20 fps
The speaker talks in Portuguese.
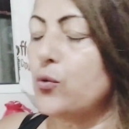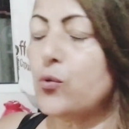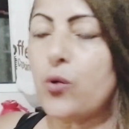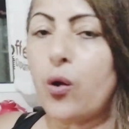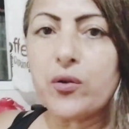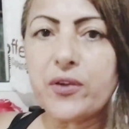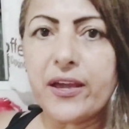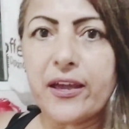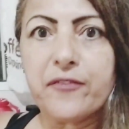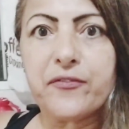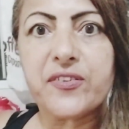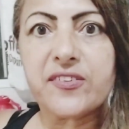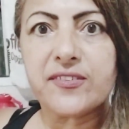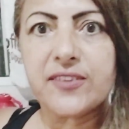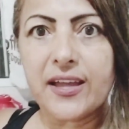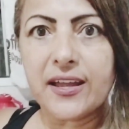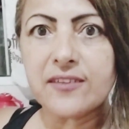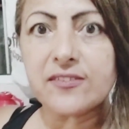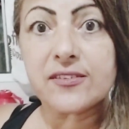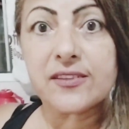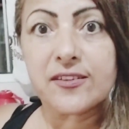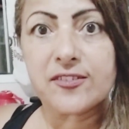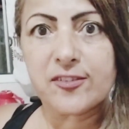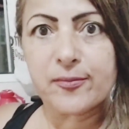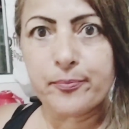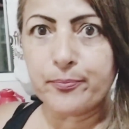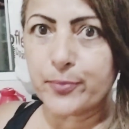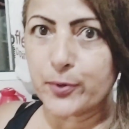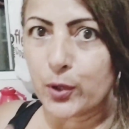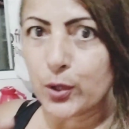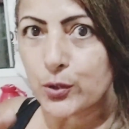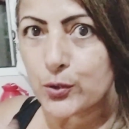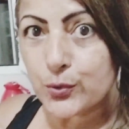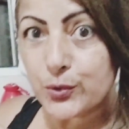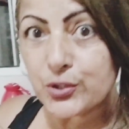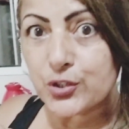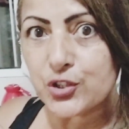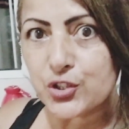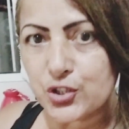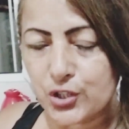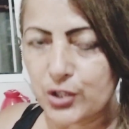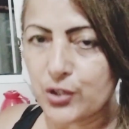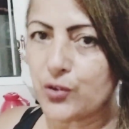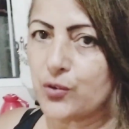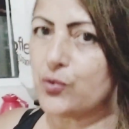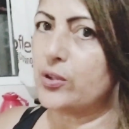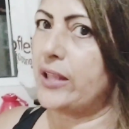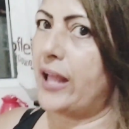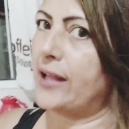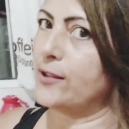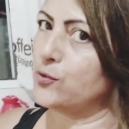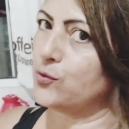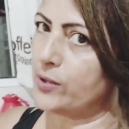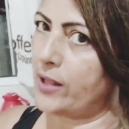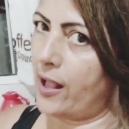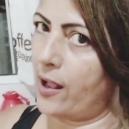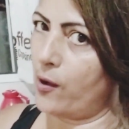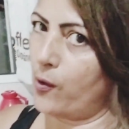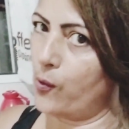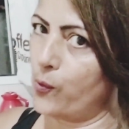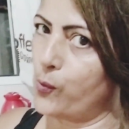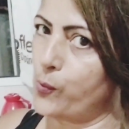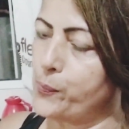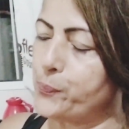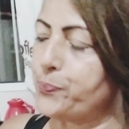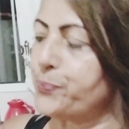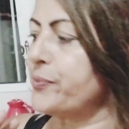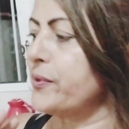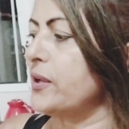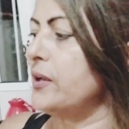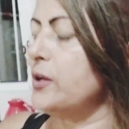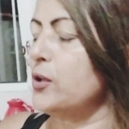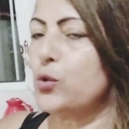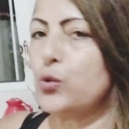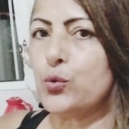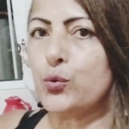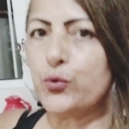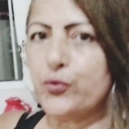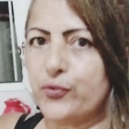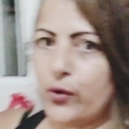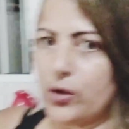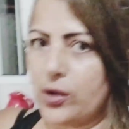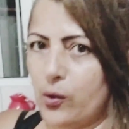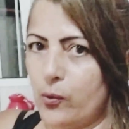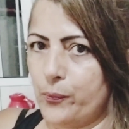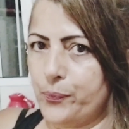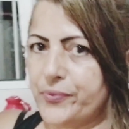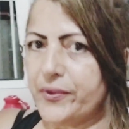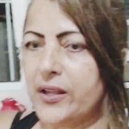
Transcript: qual que é a eficiência desse produtinho natural no fogão.